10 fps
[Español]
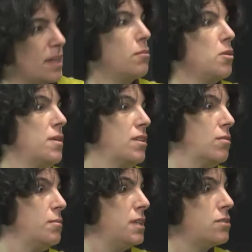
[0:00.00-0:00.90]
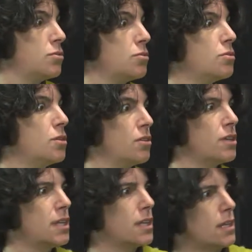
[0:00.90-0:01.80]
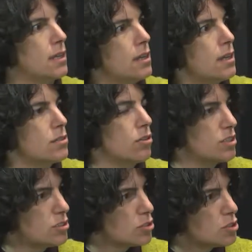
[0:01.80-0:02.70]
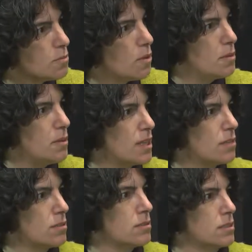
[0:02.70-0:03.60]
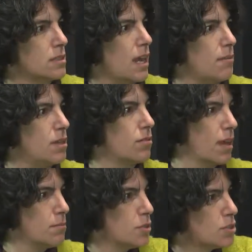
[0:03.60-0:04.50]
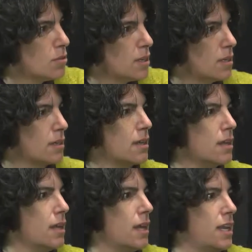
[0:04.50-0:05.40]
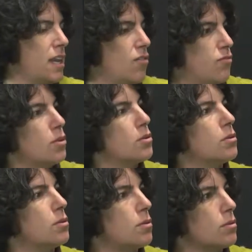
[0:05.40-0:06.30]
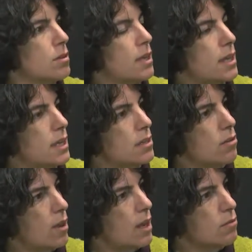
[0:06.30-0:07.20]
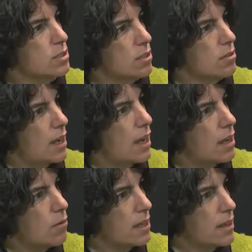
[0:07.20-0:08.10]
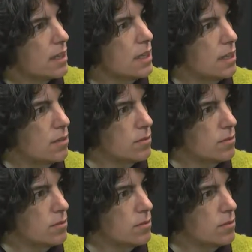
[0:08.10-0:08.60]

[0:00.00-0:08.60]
del movimiento Me Too ¿no? y mm. de todos estos movimientos que ha mm. habido que han puesto en, en el foco eh, toda la cuestión de la igualdad de género.